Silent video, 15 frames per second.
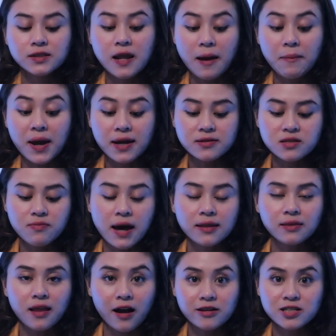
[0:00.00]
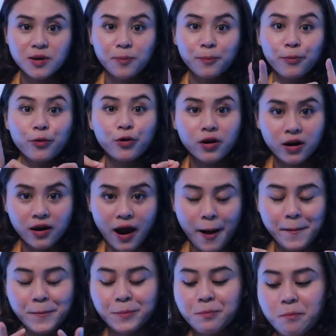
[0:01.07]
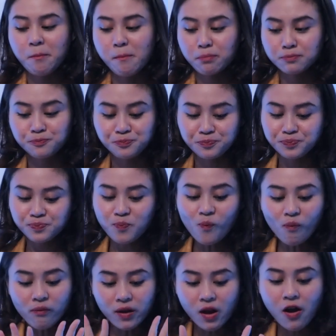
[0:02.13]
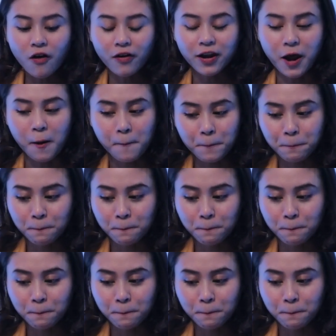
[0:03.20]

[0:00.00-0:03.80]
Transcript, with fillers: Ya, best matang sempurna. Oke deh.